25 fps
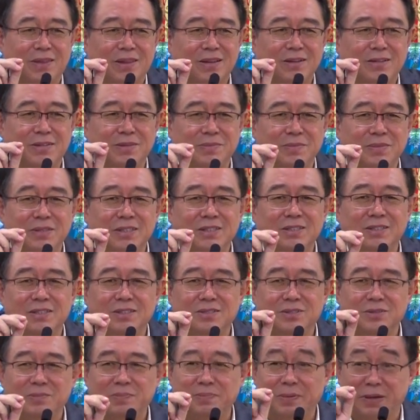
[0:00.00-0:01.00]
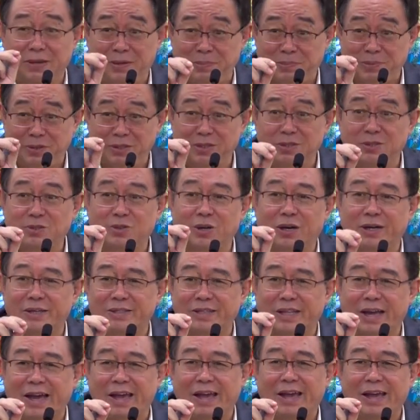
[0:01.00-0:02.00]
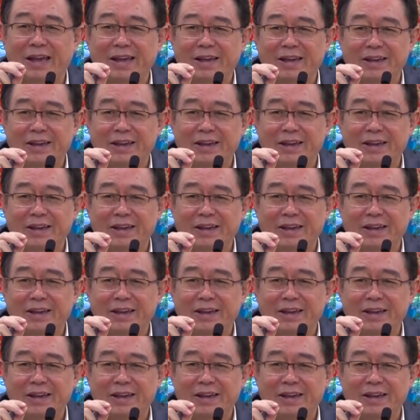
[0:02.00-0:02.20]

什么意思？就是北鼻的状态，